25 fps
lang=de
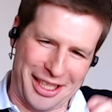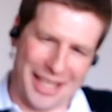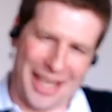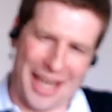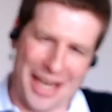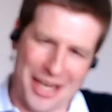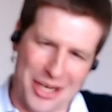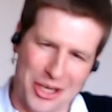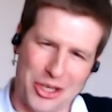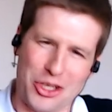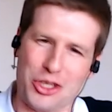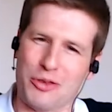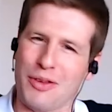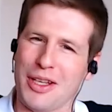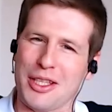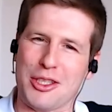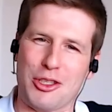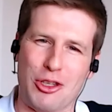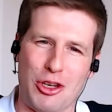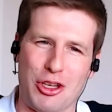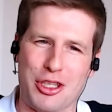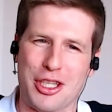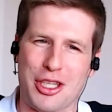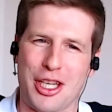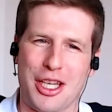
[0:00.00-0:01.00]
kleinere
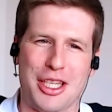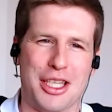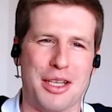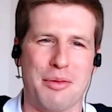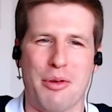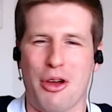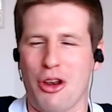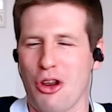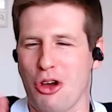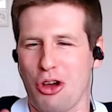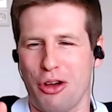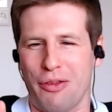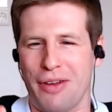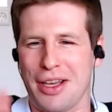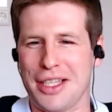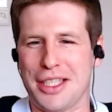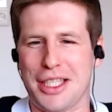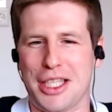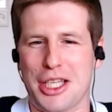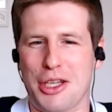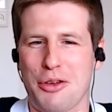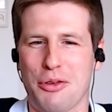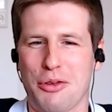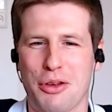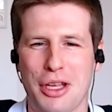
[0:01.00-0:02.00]
schwarze Löcher, die immer noch, weiß
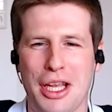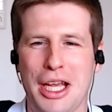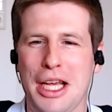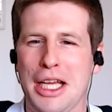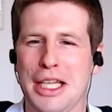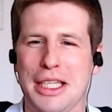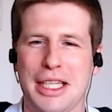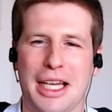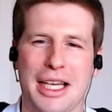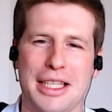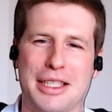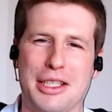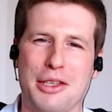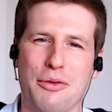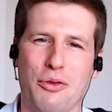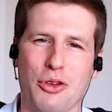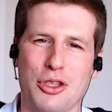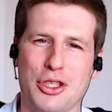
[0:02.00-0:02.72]
ich nicht, 30,